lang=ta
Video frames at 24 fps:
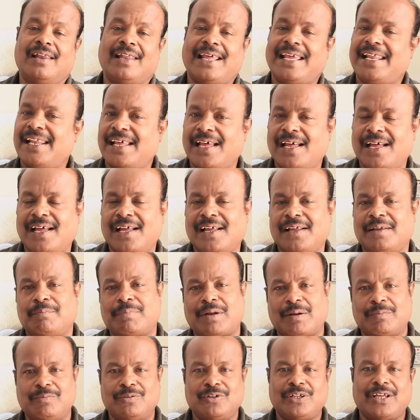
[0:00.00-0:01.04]
லைலா
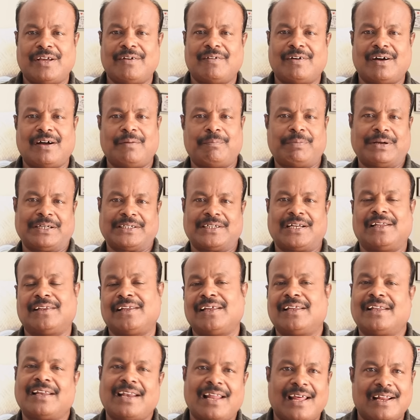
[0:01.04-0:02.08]
பிரபுதேவா
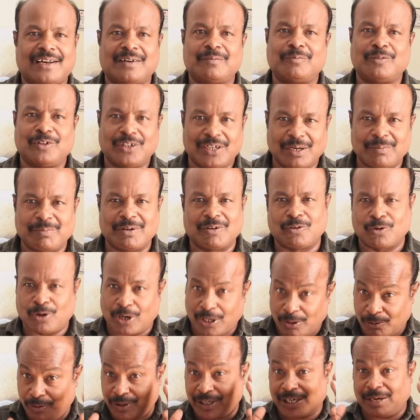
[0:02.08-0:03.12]
பிரசாந்த் இதெல்லாம் இருக்கும்போது நம்மளுக்கு
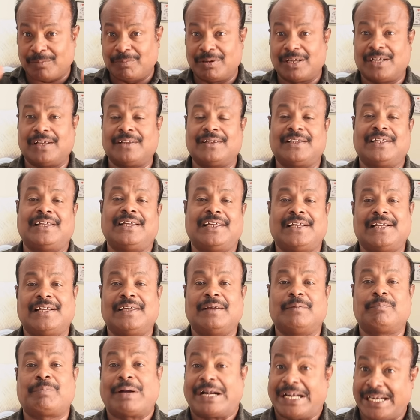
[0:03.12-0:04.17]
ஓரளவுக்கு நம்மளுக்கு வந்து
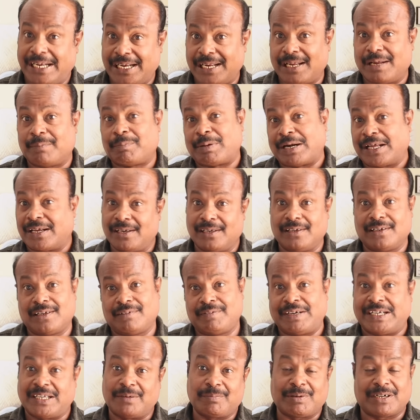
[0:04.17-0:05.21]
பழைய படங்கள்
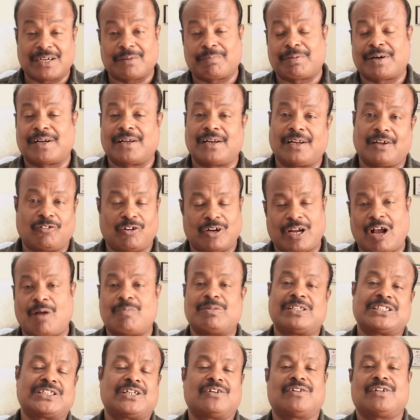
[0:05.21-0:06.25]
வெற்றி பெற்ற படங்கள் அவங்க
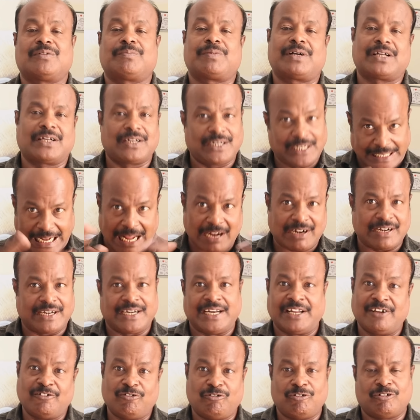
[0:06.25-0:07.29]
காம்பினேஷன் வந்த படங்கள்
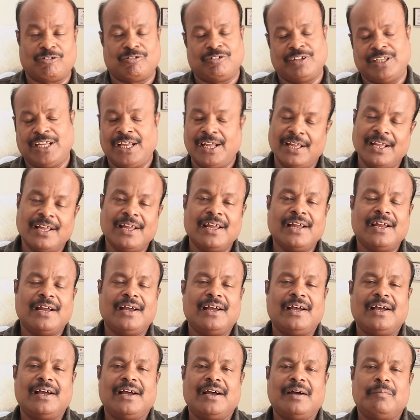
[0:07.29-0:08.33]
நினைவு கூறுவதை
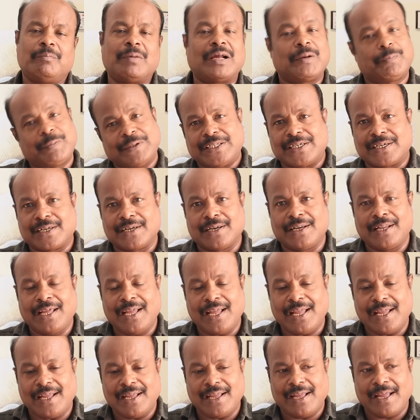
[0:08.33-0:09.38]
மறுப்பதற்கு
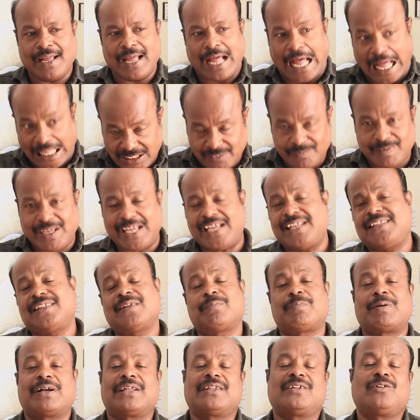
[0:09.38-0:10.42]
இல்லை அதுவே
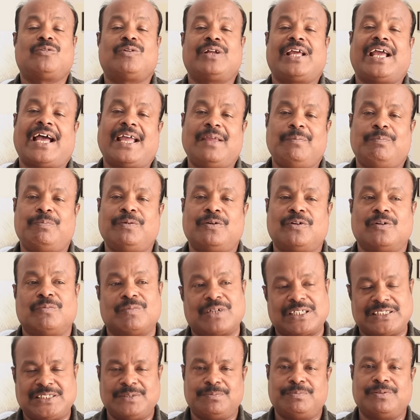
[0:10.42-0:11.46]
இந்த படத்தினுடைய
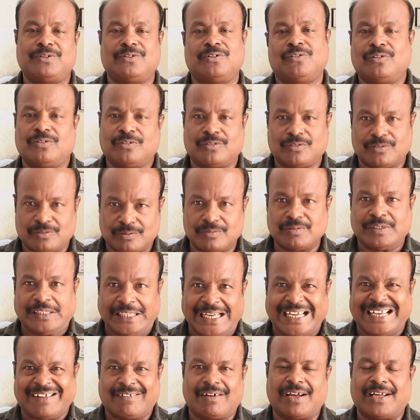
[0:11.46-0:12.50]
ஹைப்புக்கும் ரசிப்புக்கும்
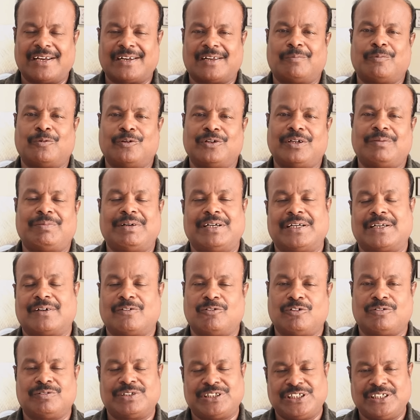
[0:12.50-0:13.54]
என்னவா இருக்க போகுது அப்படின்ற
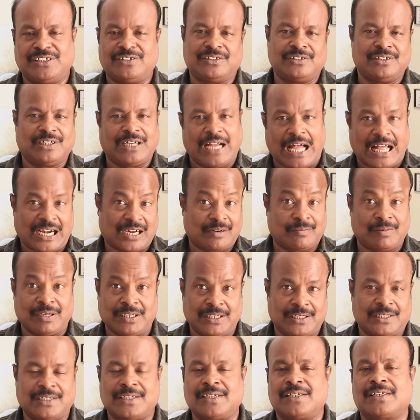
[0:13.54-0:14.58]
ஒரு விஷயத்துக்கும்
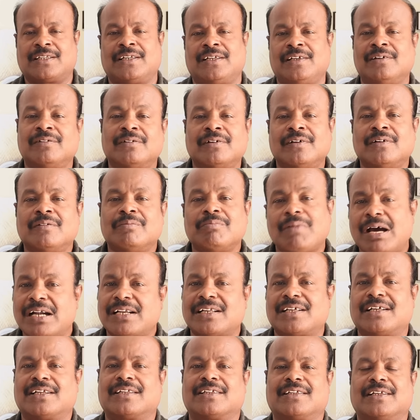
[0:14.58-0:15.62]
காரணமாக இருக்குன்றதுலையும்
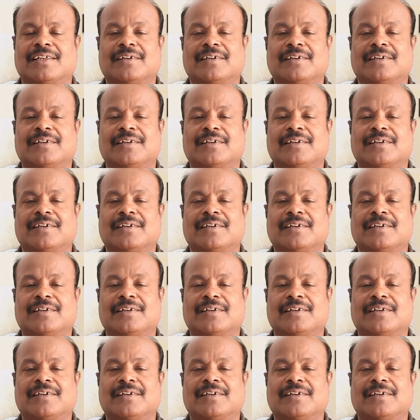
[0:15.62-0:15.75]
மாற்றுக்கிறது